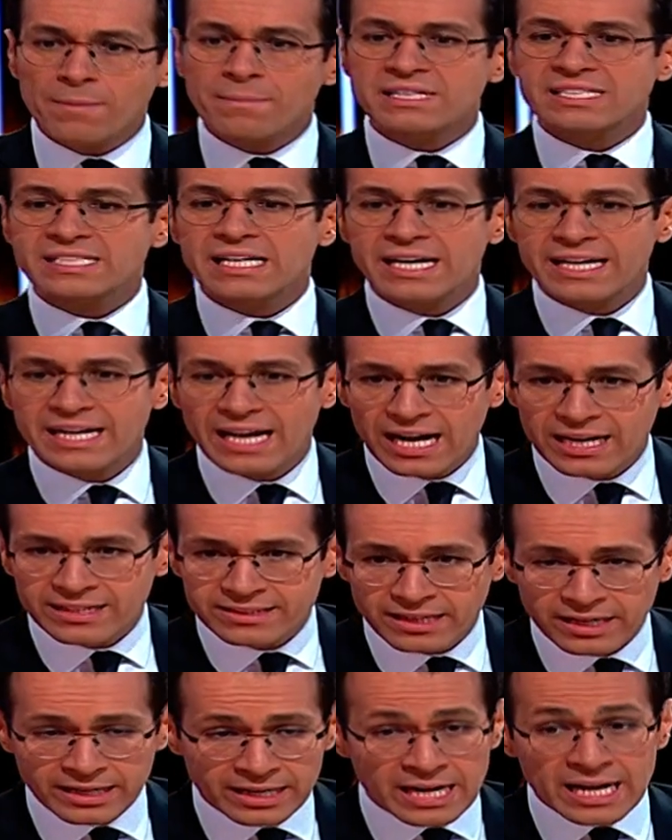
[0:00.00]
مصاري
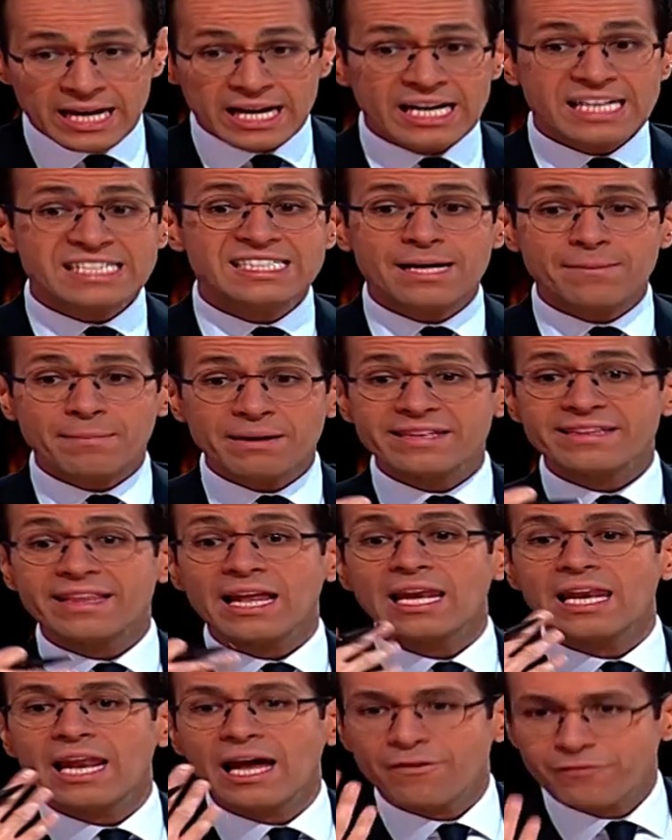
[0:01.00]
أكثر إذا ما
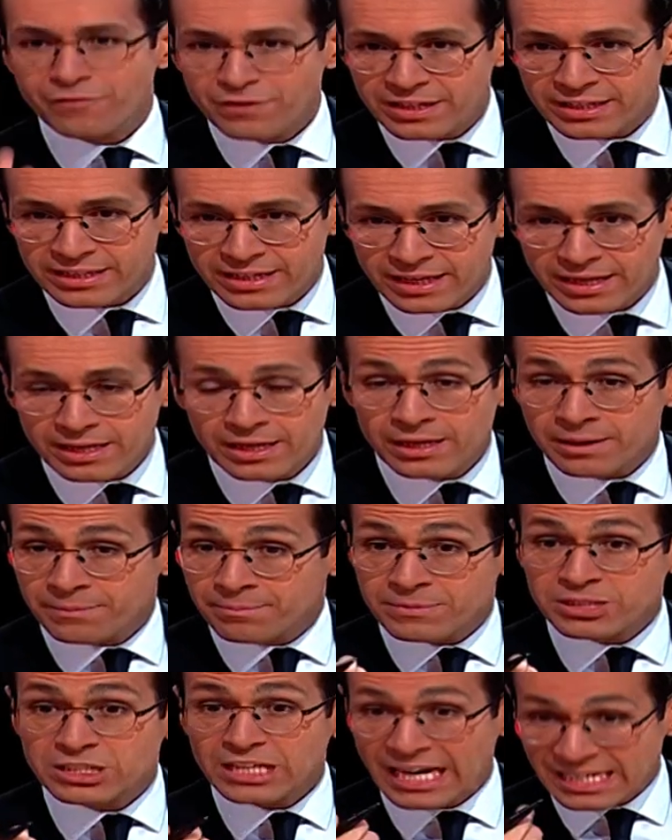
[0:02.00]
تطلع فيكي مش